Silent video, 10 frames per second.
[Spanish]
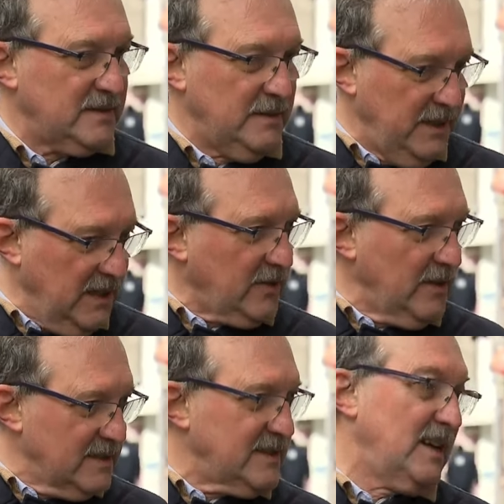y
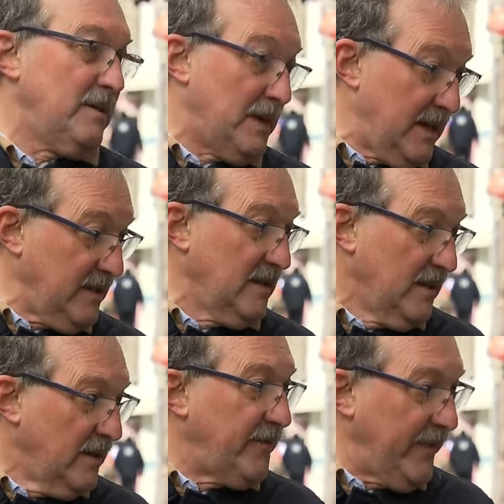miércoles, sean las más
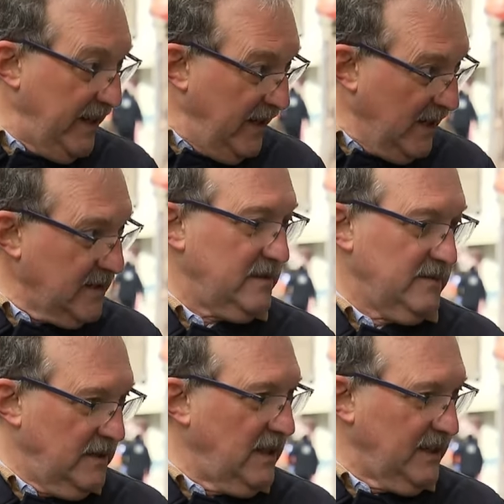frías
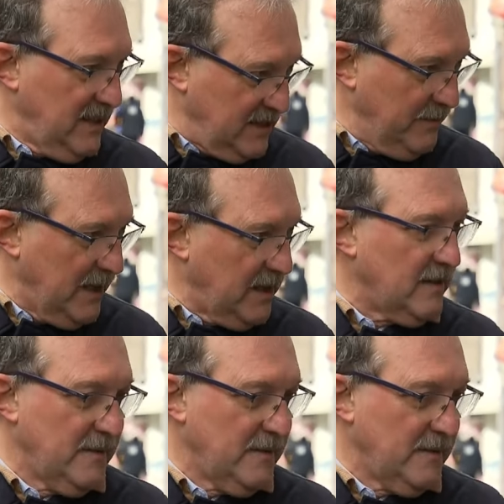de esta semana.